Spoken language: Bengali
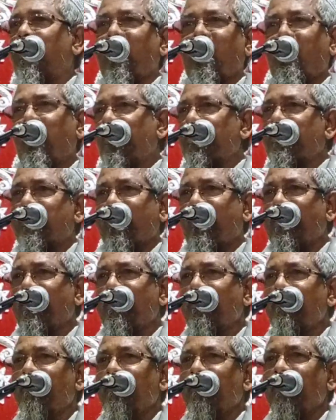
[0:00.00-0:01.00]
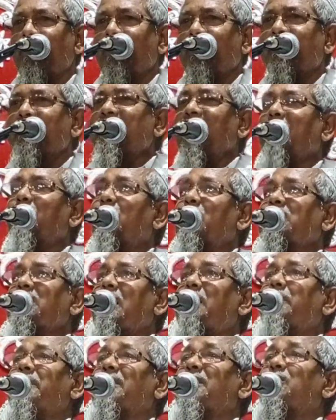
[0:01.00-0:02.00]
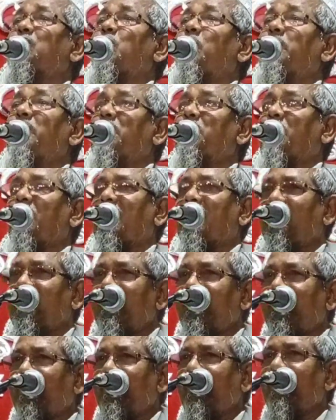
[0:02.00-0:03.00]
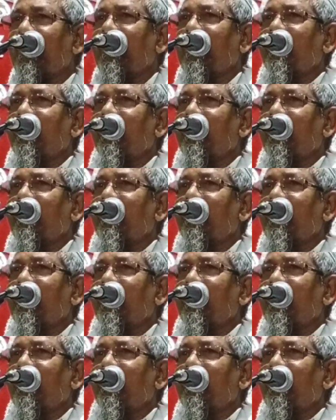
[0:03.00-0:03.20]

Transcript: দোকানে বসে না যা বসে আমাদের চব্বিশ পরগনা দিকে